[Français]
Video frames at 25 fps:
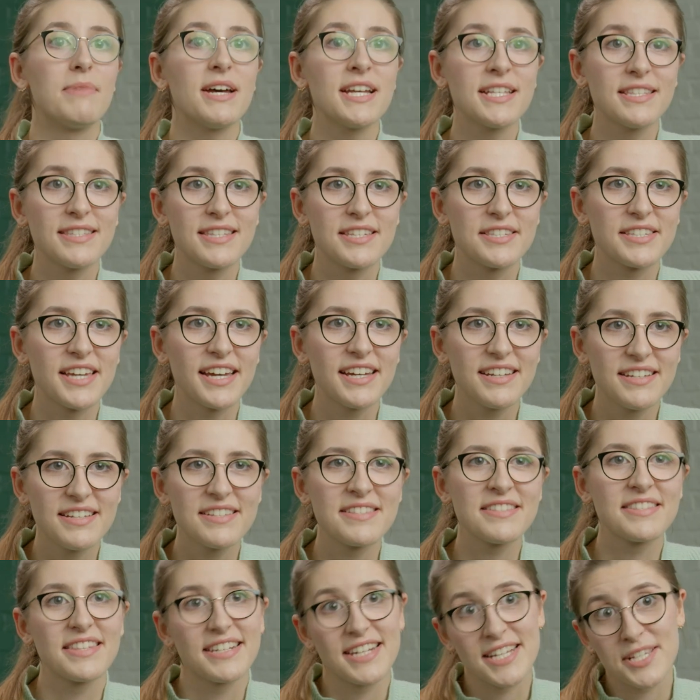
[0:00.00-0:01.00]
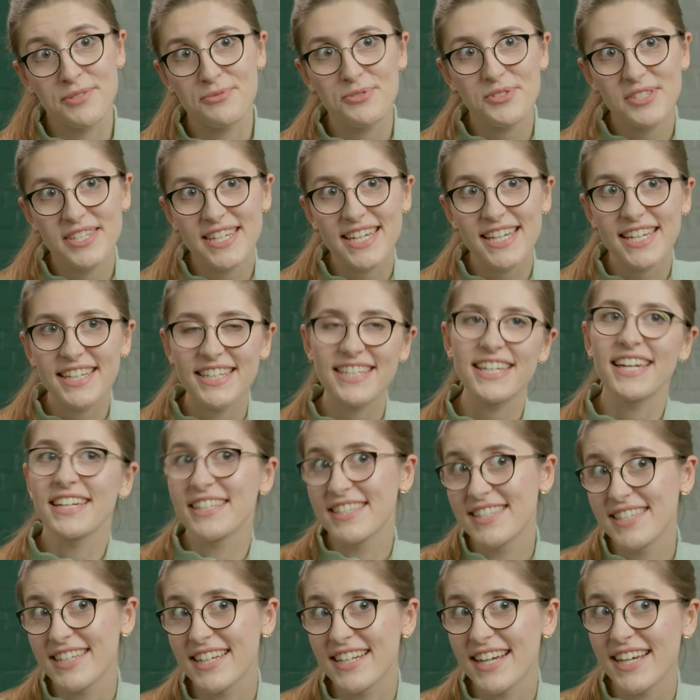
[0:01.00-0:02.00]
base déjà, Zdravstvoutie,
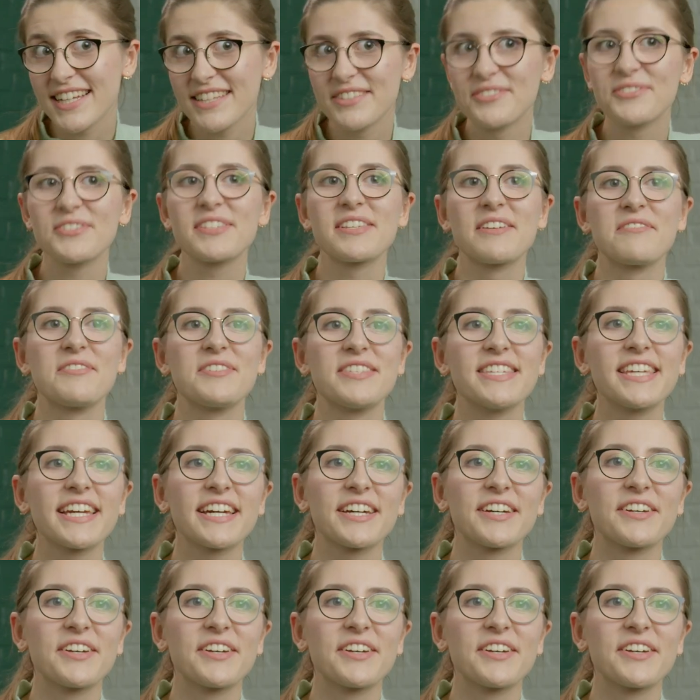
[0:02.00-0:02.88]
как donc ça veut dire